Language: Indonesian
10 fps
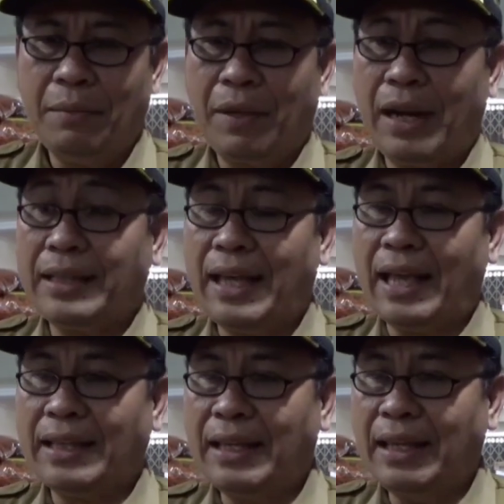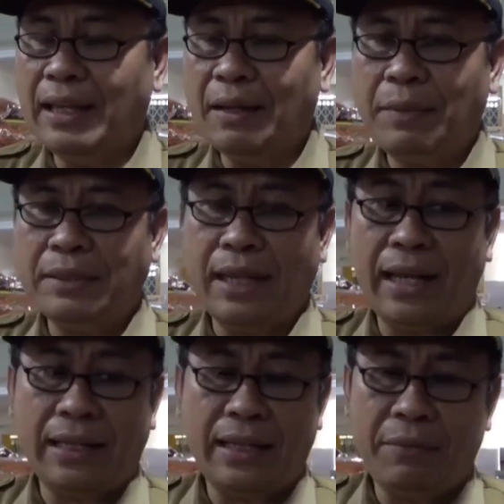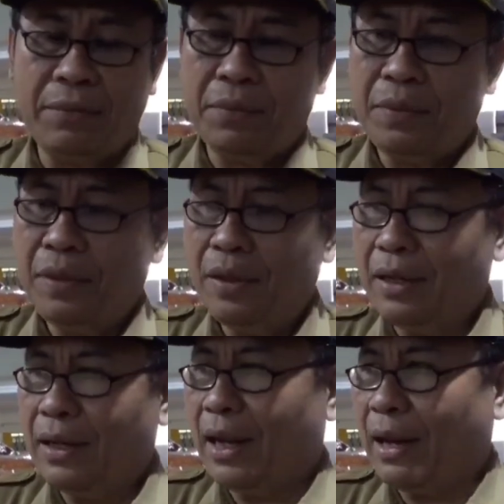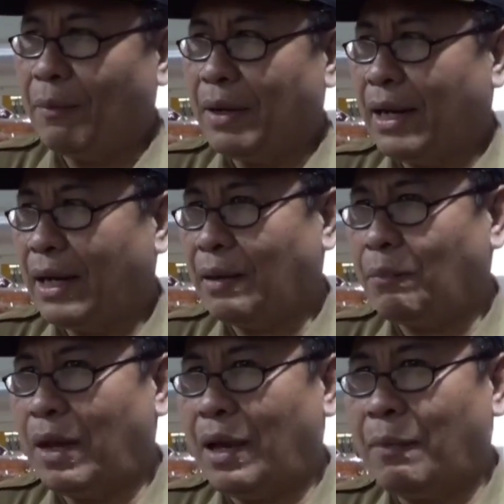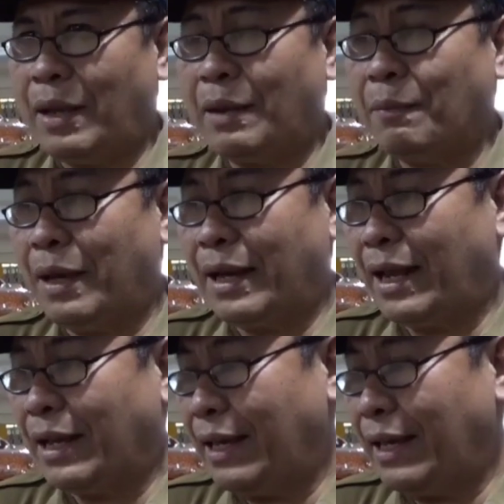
berhati-hati, lebih selektif dalam menerima barang-barang